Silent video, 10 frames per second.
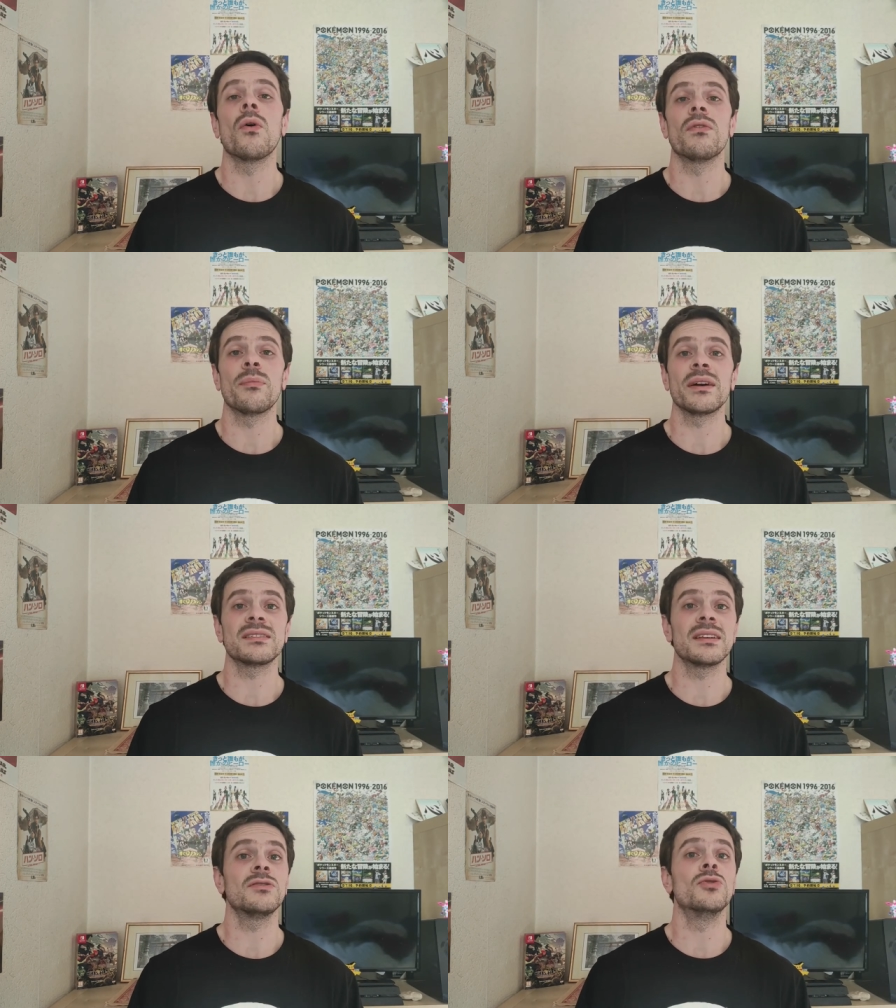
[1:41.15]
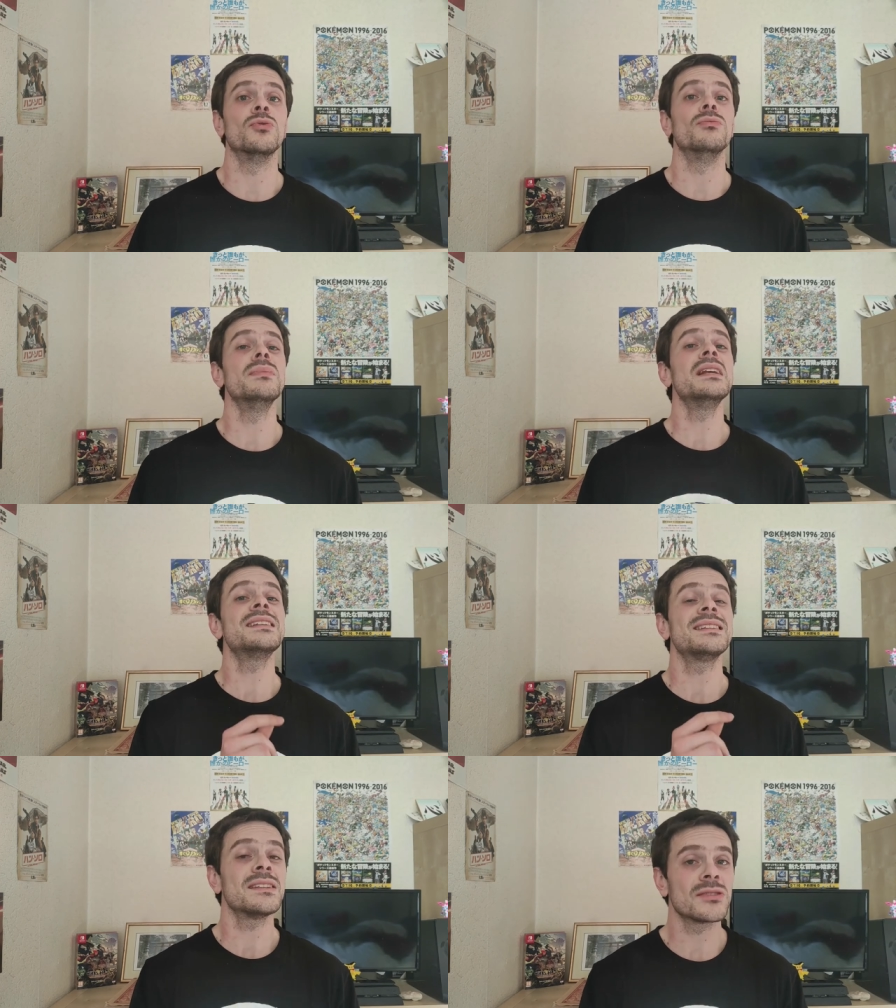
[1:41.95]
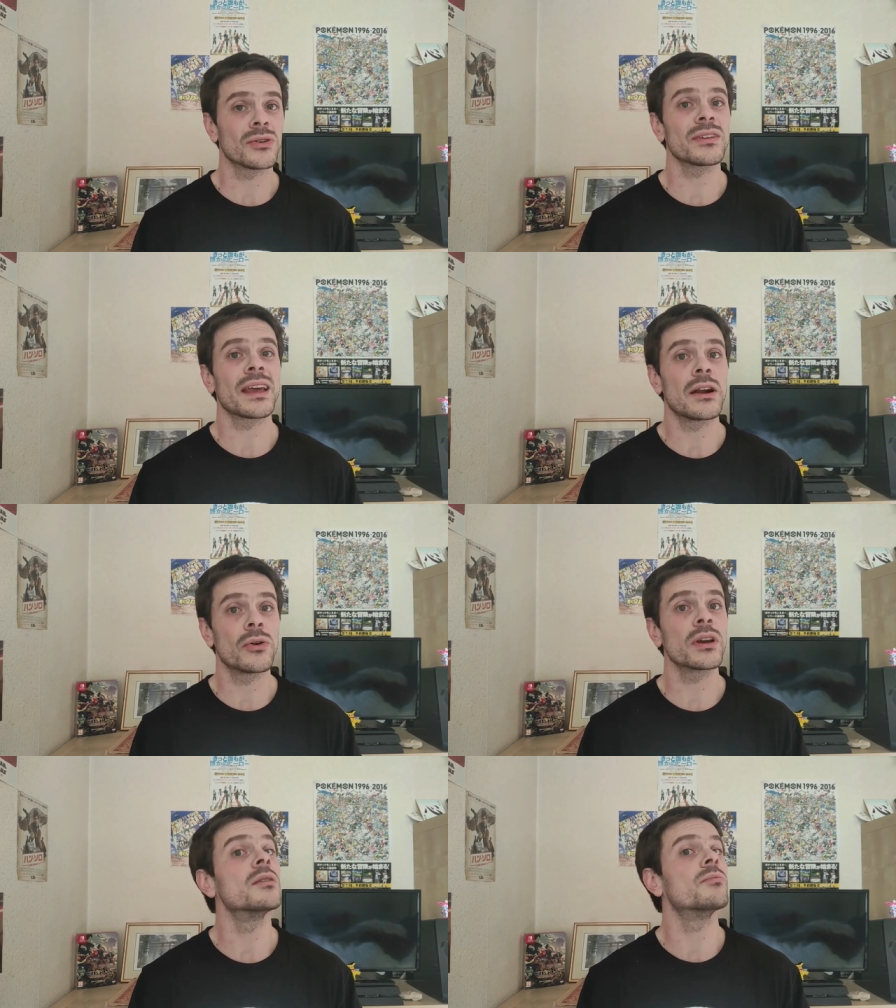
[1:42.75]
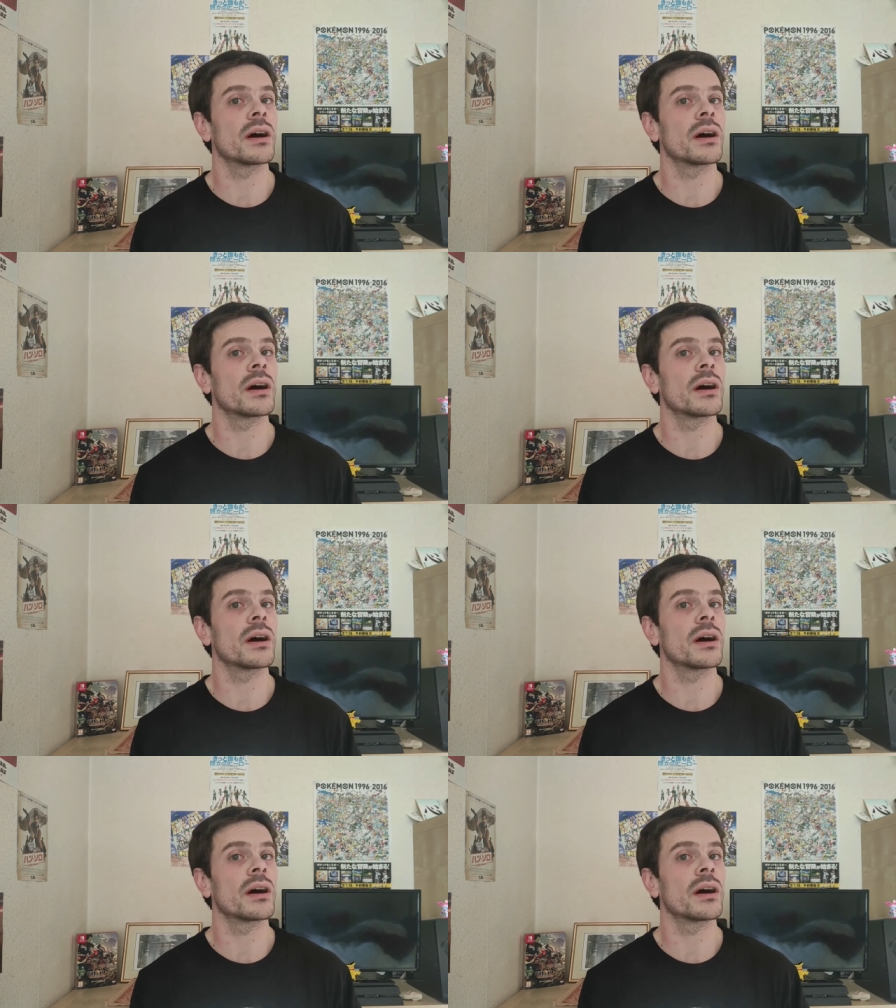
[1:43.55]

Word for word: on va passer de 1600 calories